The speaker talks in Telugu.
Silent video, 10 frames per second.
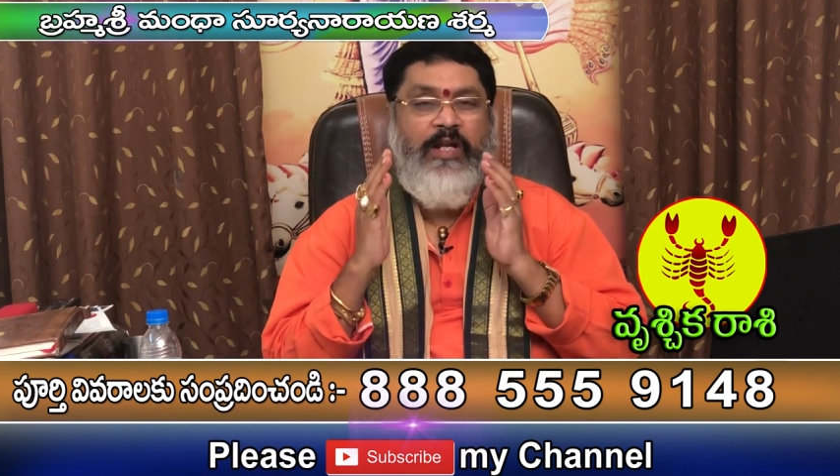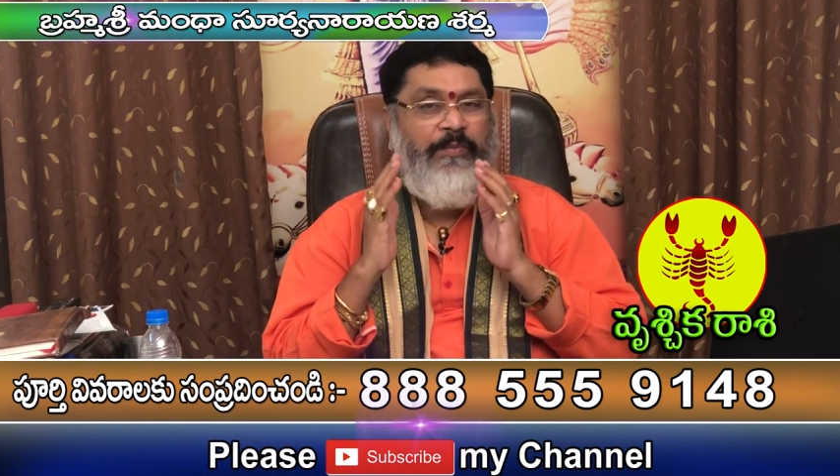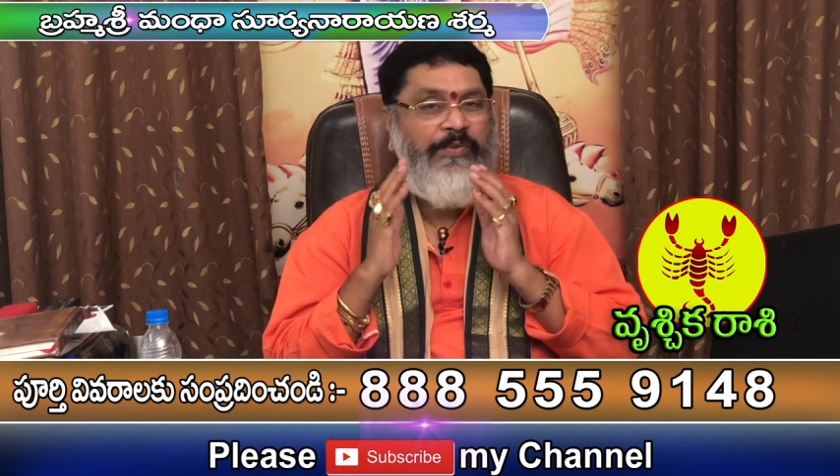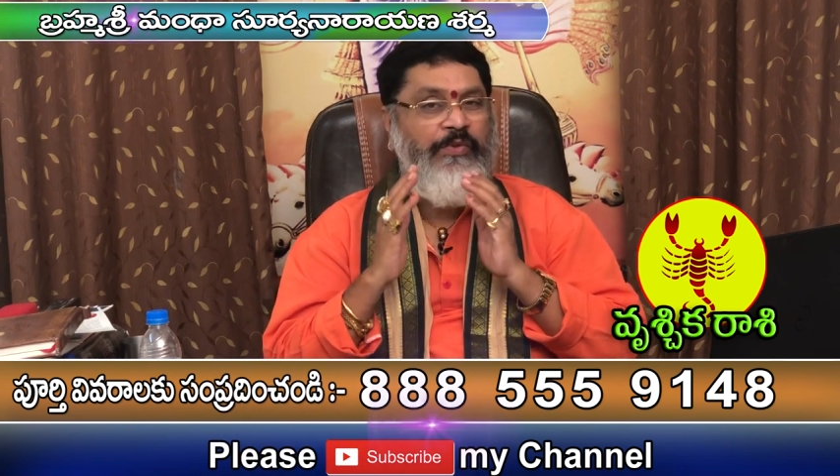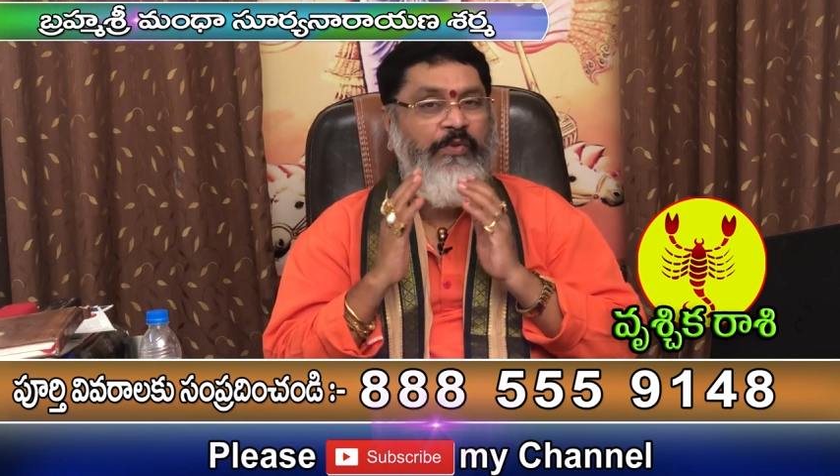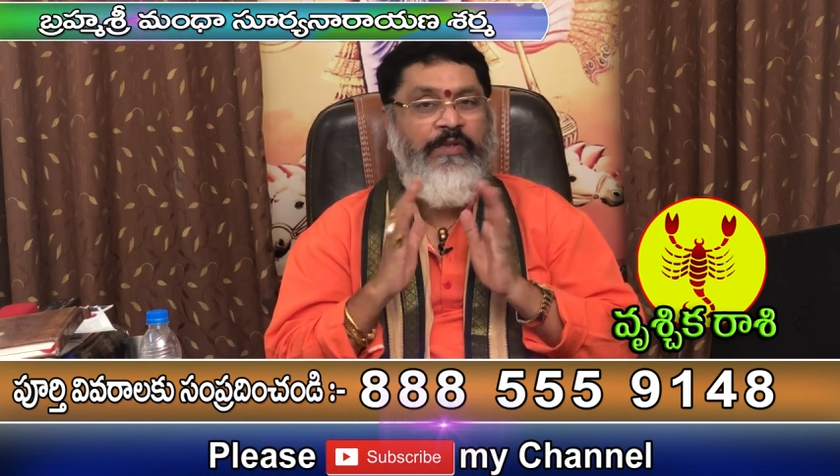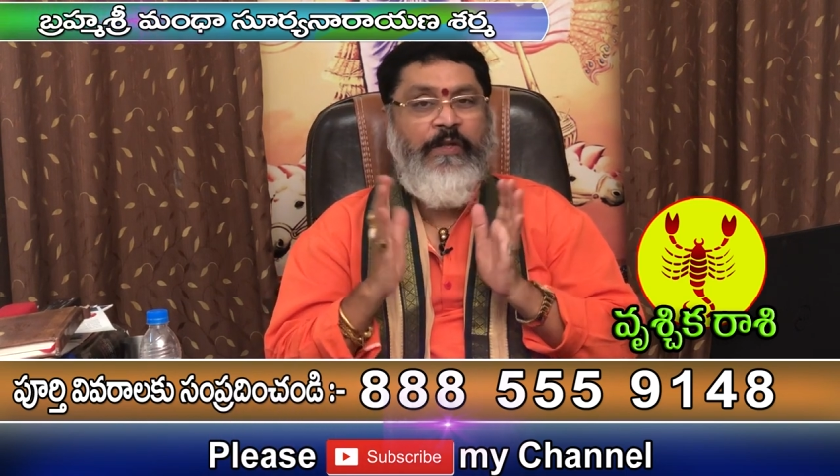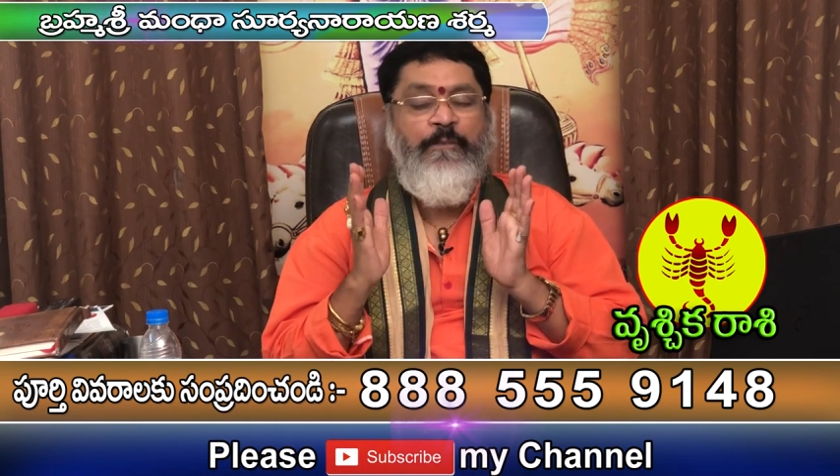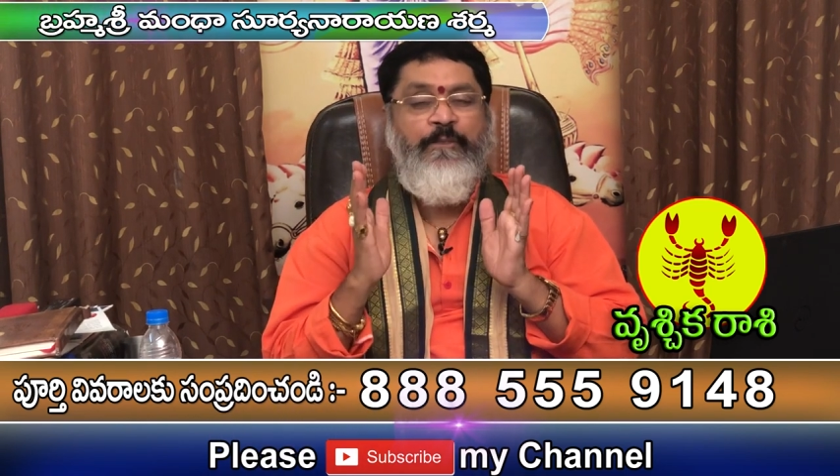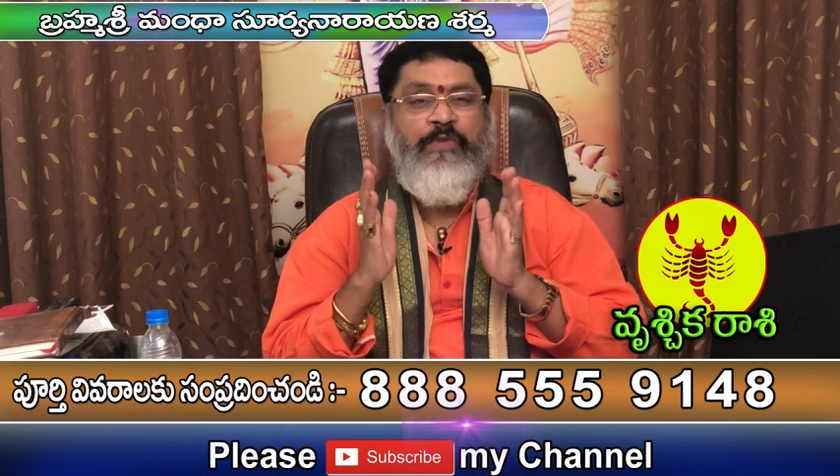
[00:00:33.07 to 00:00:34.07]
కనిపిస్తోంది
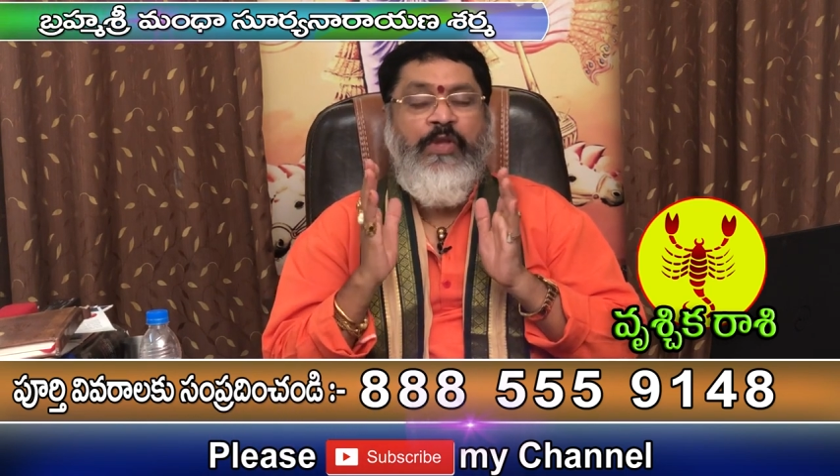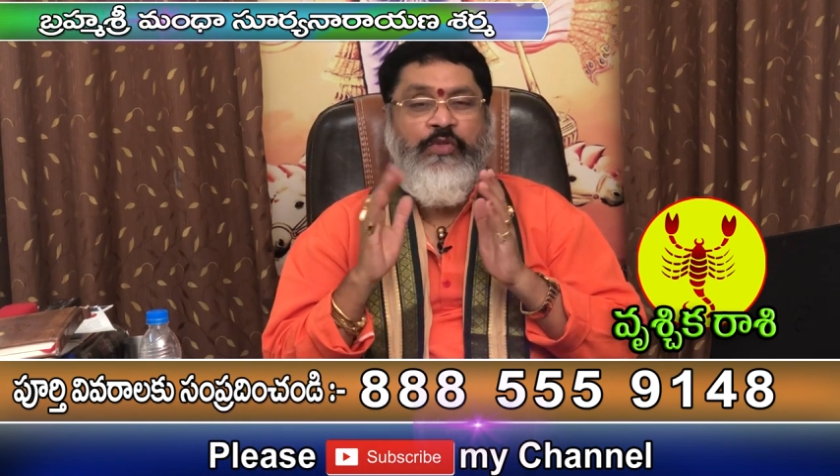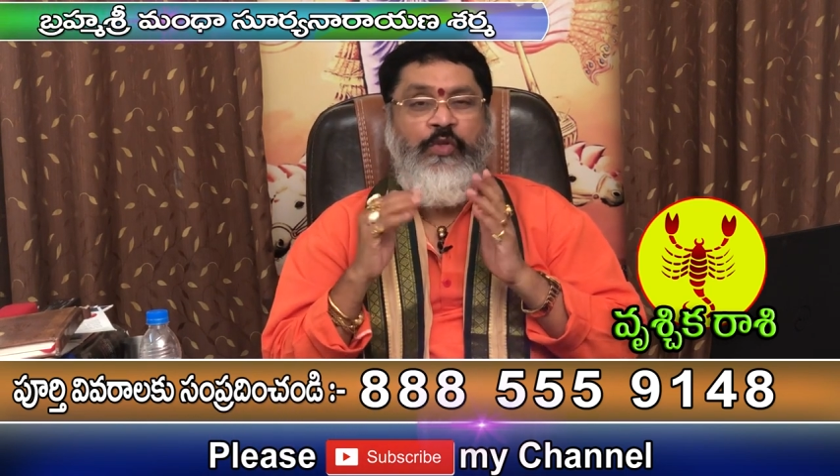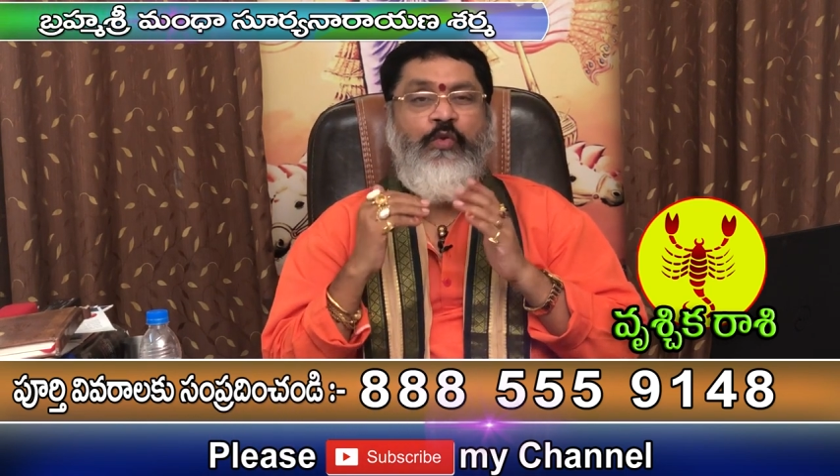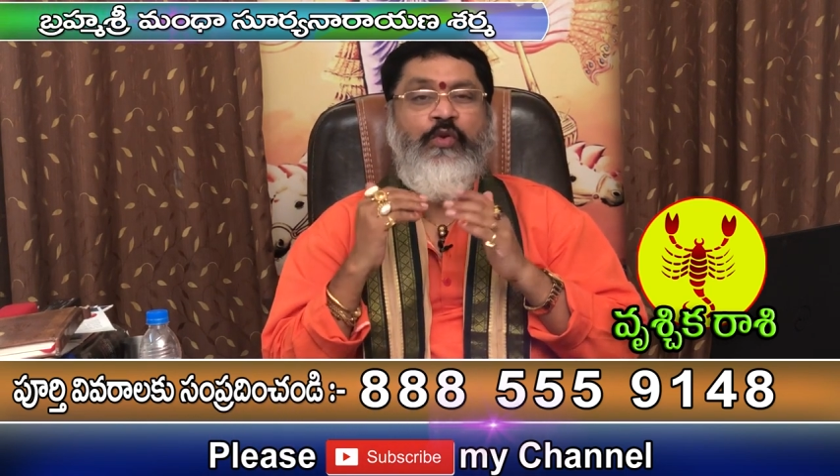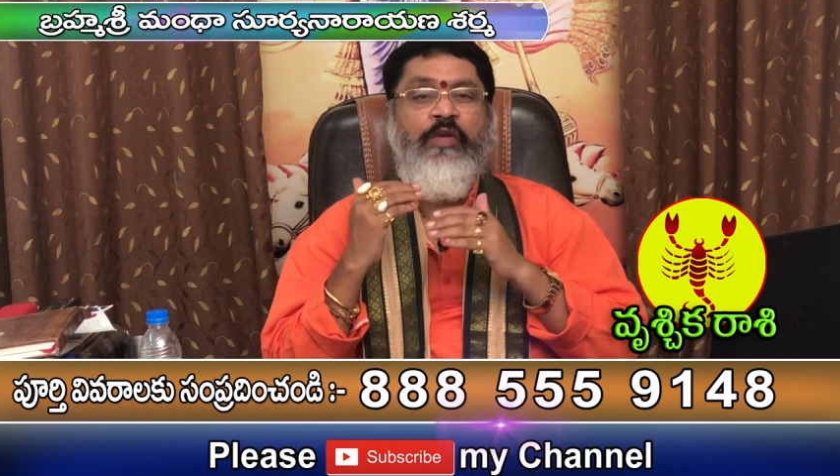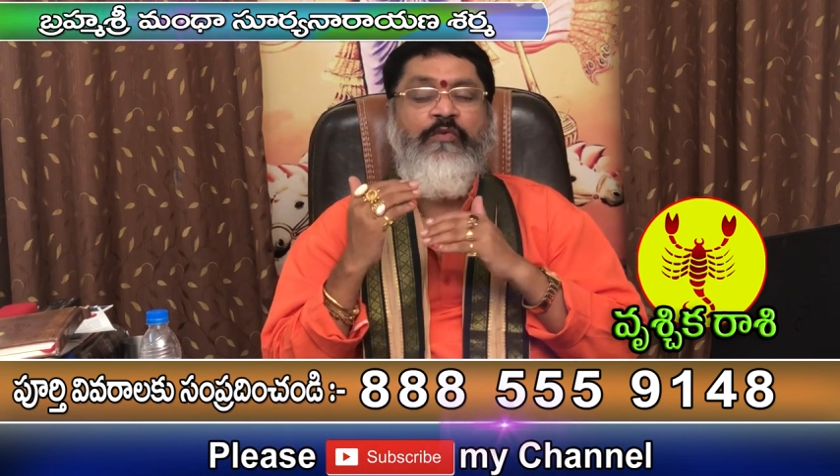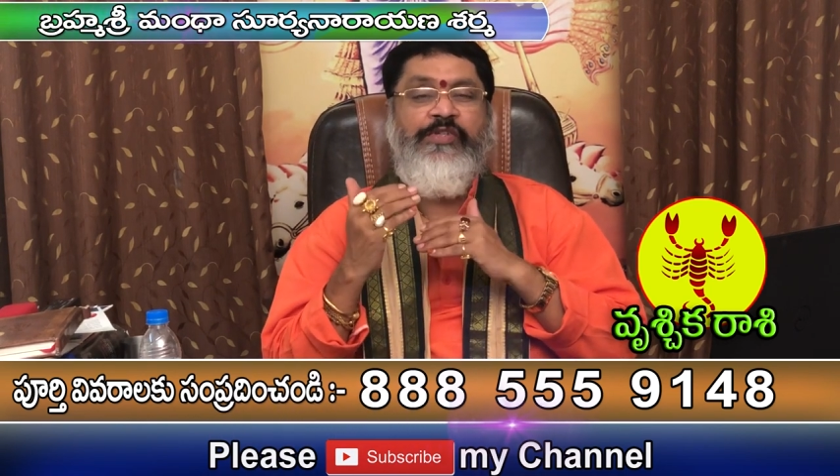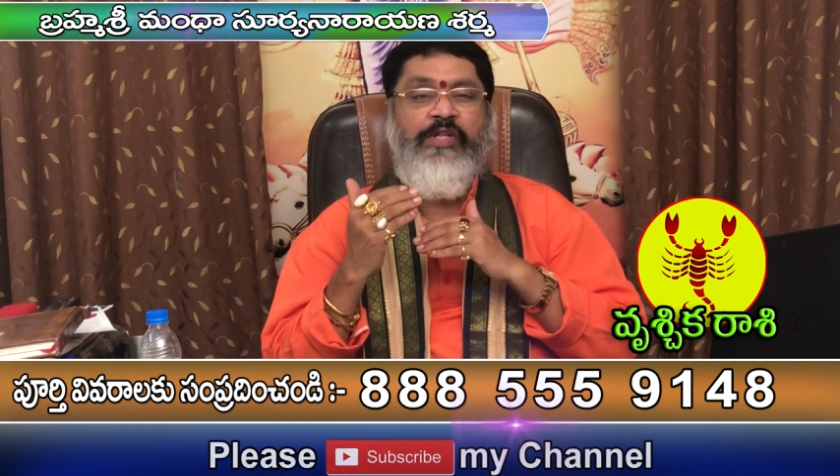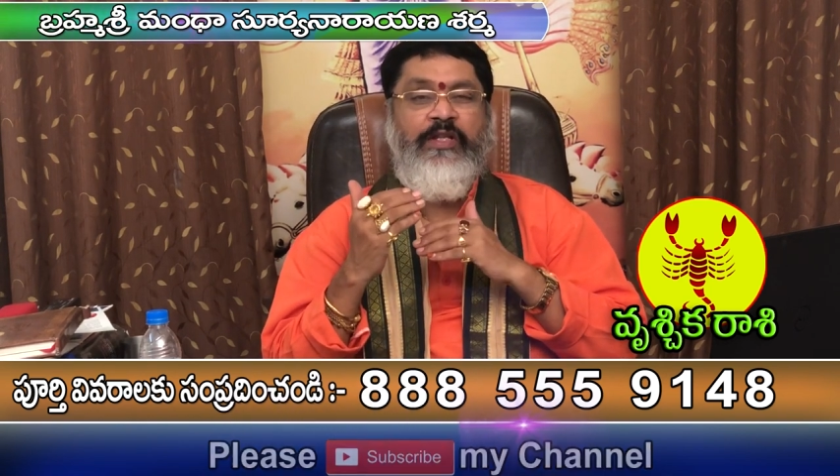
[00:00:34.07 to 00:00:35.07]
చదువుకునే
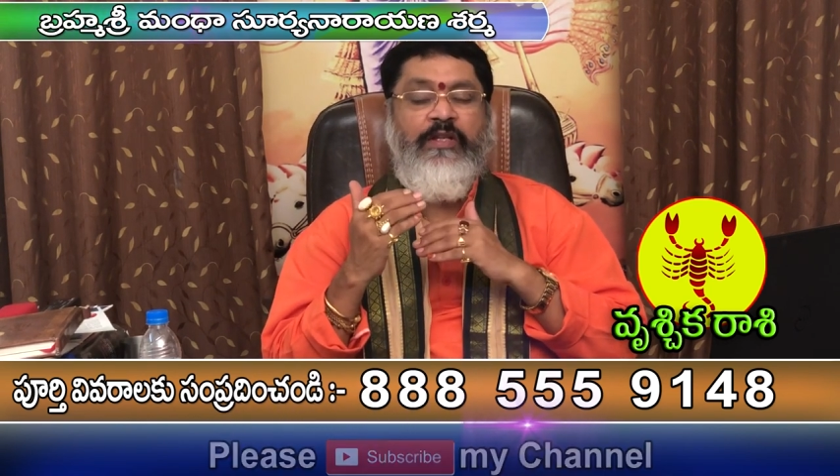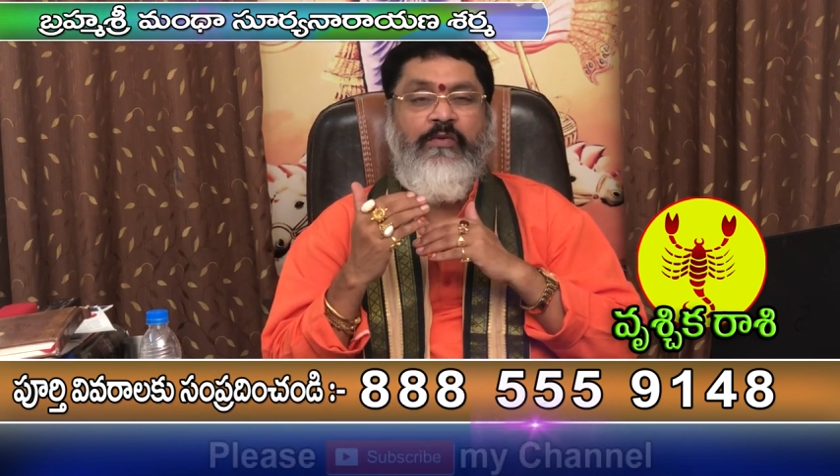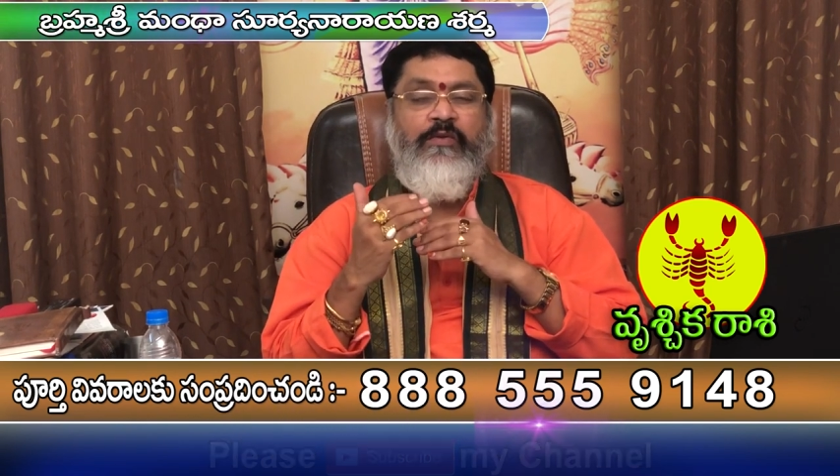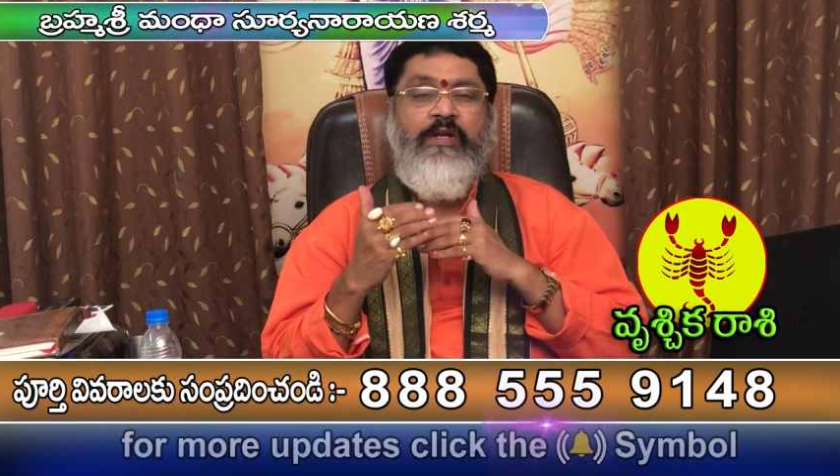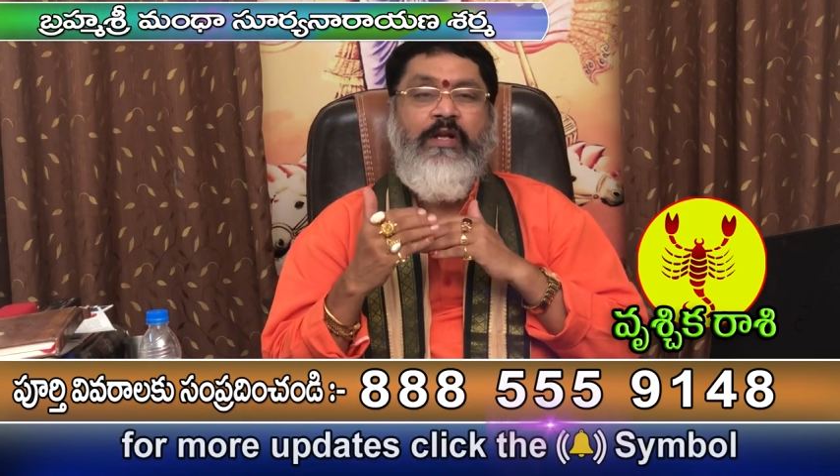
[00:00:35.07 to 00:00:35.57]
విద్యార్థులు